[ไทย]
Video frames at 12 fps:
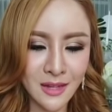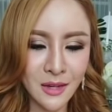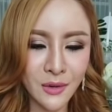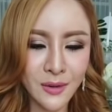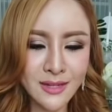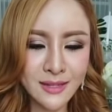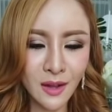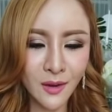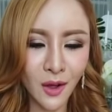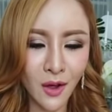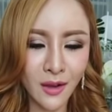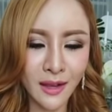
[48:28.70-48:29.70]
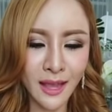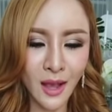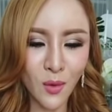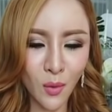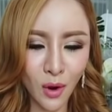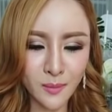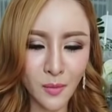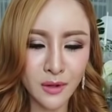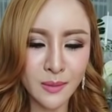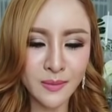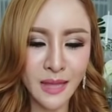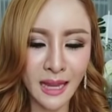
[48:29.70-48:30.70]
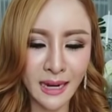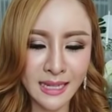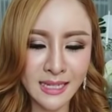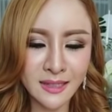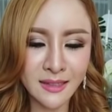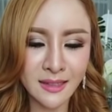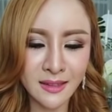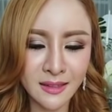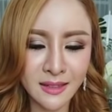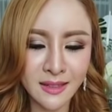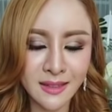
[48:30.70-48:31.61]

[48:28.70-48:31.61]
คริสตัลละอองแก้ววอดบอกน้ำตาไหลเฉยเลย